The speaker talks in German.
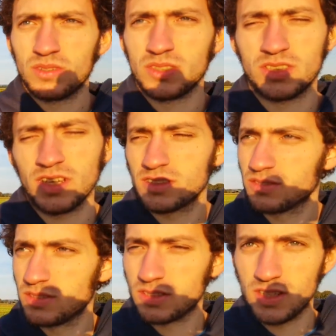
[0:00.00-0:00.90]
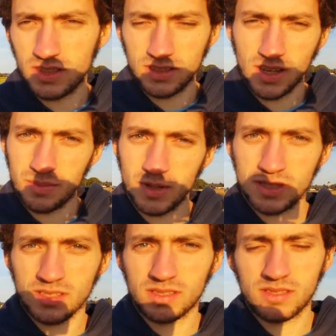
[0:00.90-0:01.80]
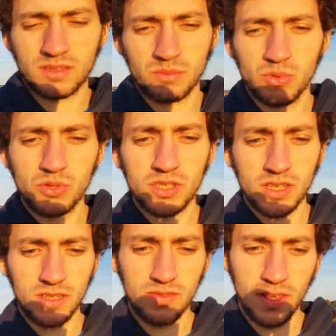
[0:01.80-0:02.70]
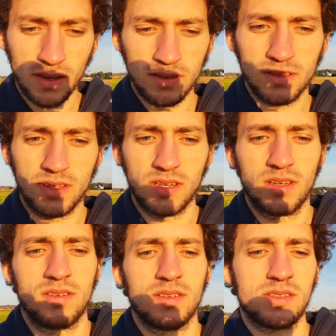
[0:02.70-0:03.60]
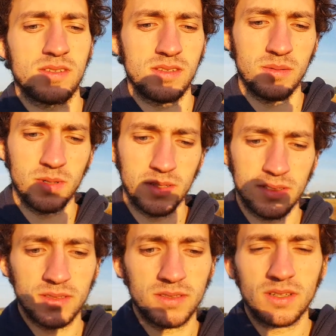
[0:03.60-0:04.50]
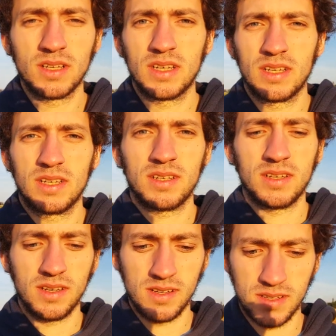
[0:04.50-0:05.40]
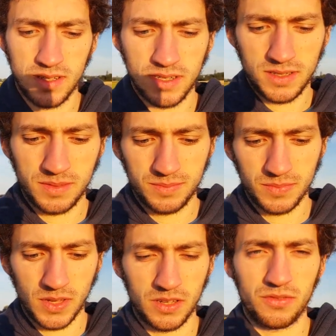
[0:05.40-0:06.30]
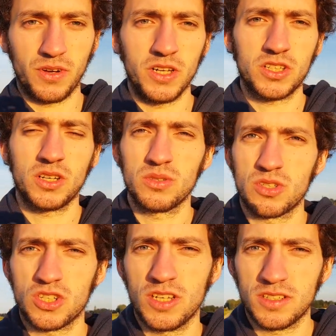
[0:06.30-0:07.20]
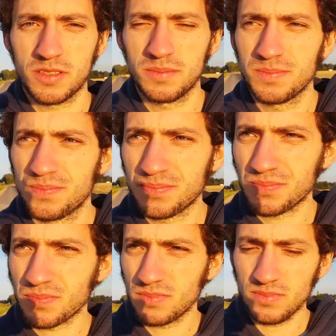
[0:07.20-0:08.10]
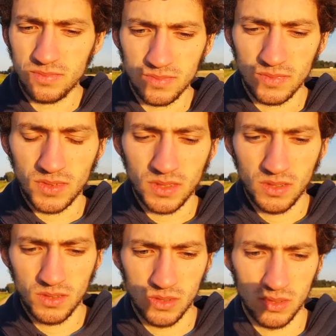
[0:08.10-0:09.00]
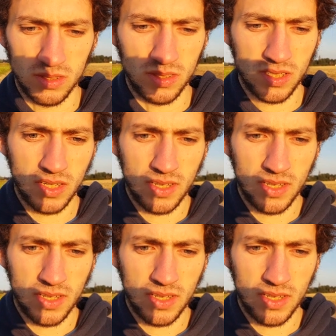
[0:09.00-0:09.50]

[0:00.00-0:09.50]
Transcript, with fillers: Ich dachte, ich dachte damals, dass es Müdigkeit wäre, was ich aber, naja, als falsch rausstellte. Und